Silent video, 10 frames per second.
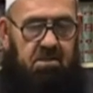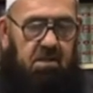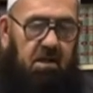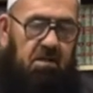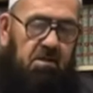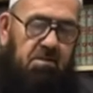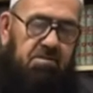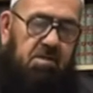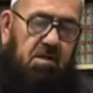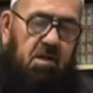
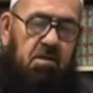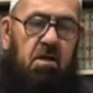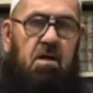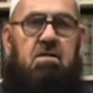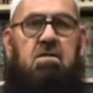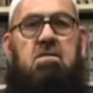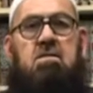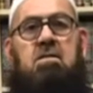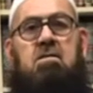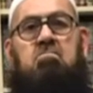yalnız Allah'ı
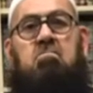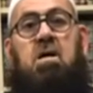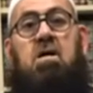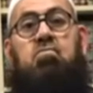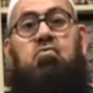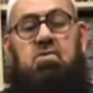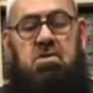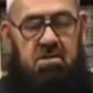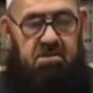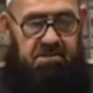mabut
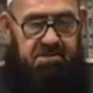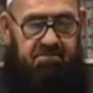edinir.